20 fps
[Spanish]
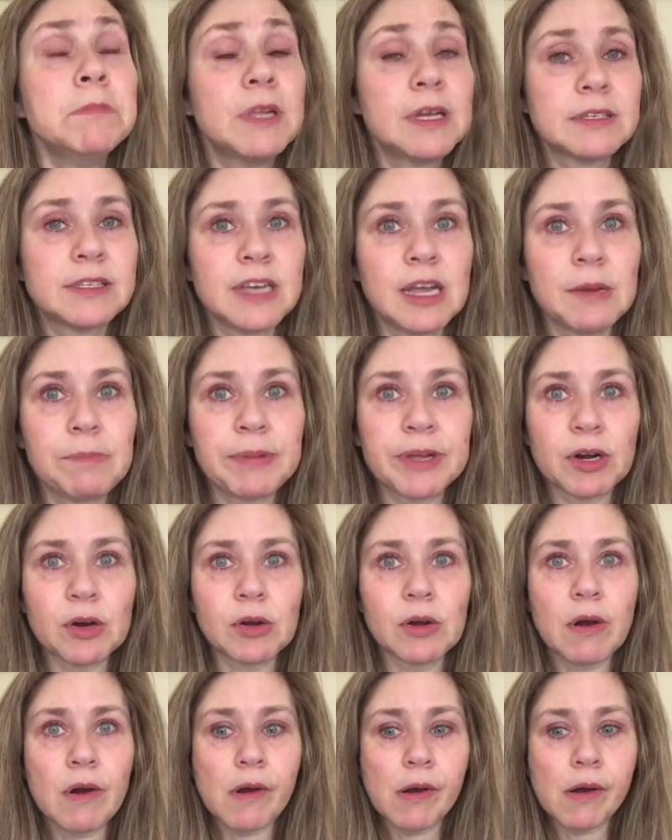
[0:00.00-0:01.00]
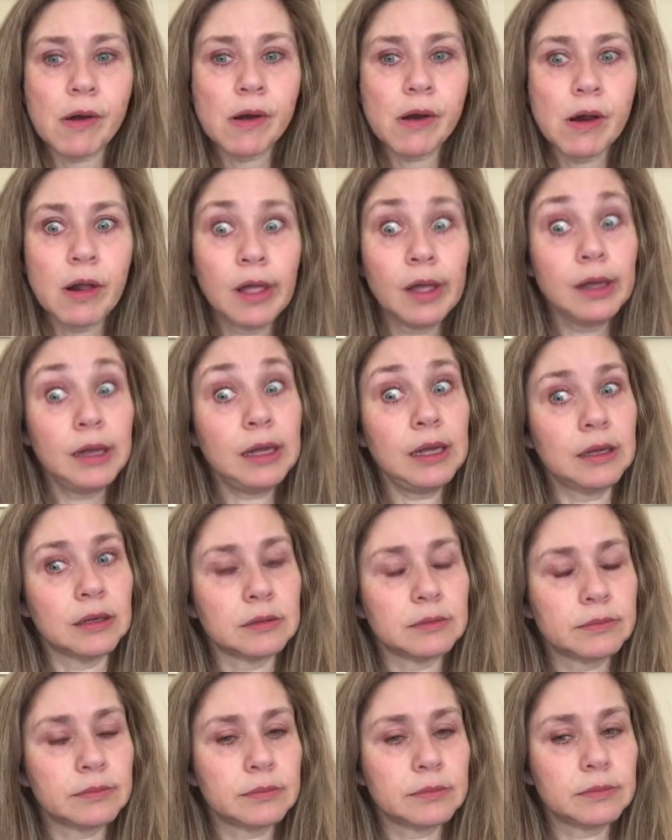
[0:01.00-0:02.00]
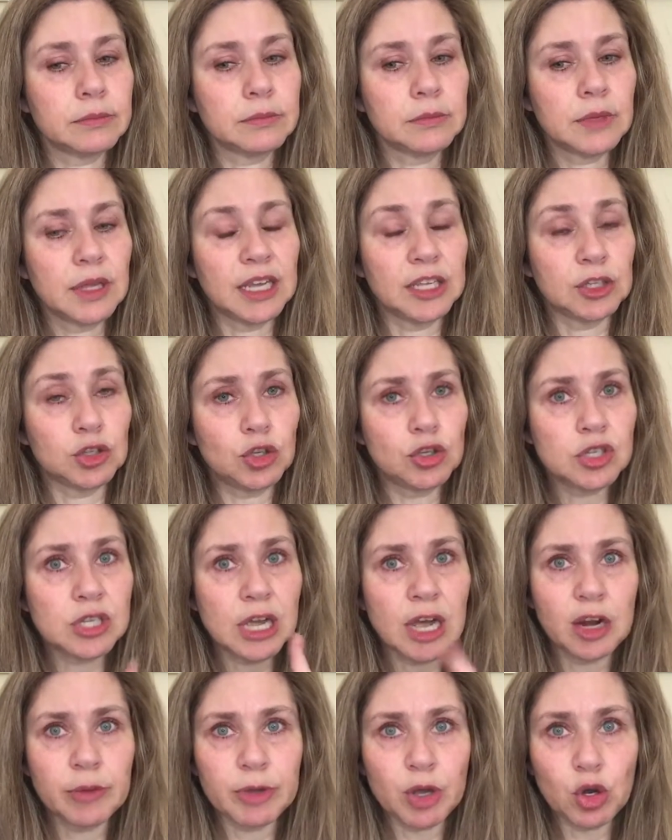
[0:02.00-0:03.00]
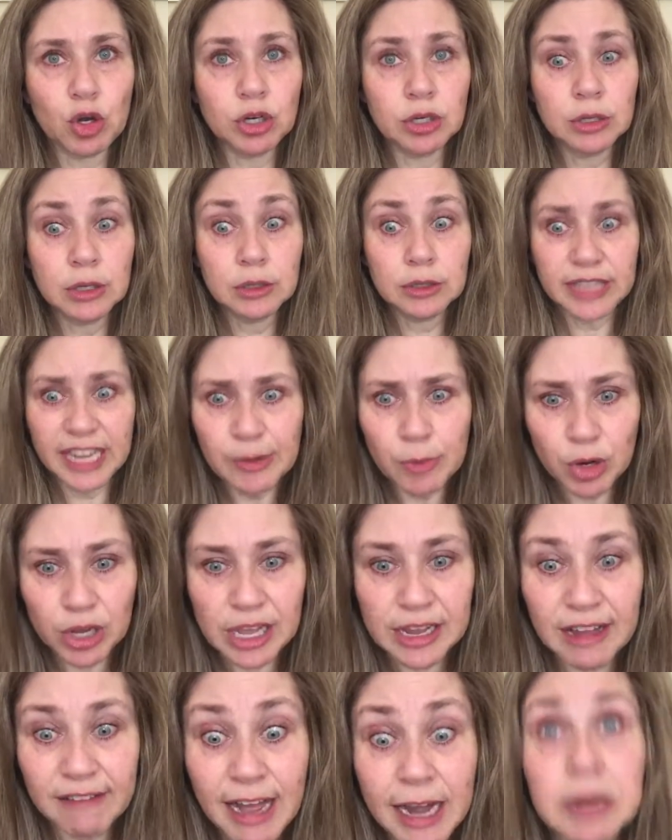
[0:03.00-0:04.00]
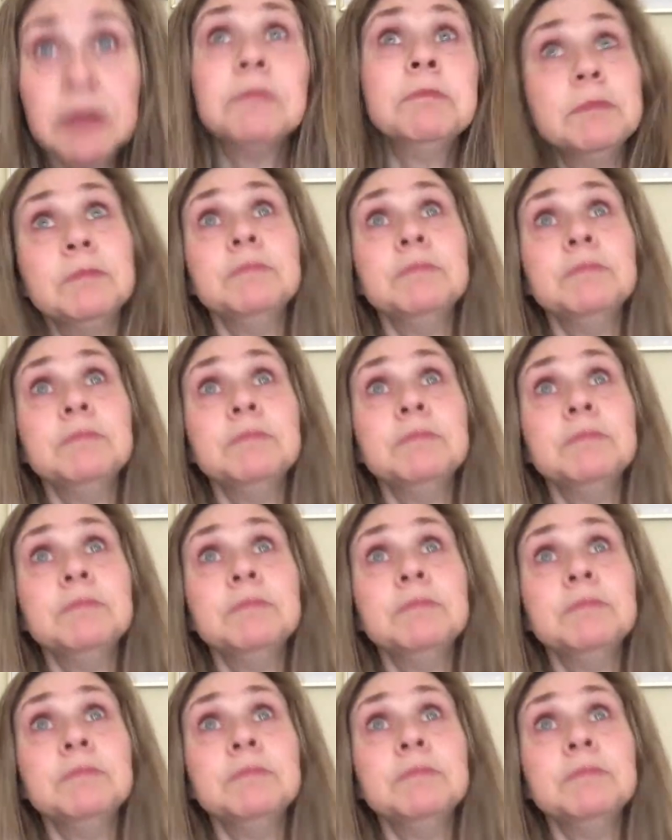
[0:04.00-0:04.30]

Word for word: Hacía el perro. Ah. Entonces a lo mejor tenemos que acabar?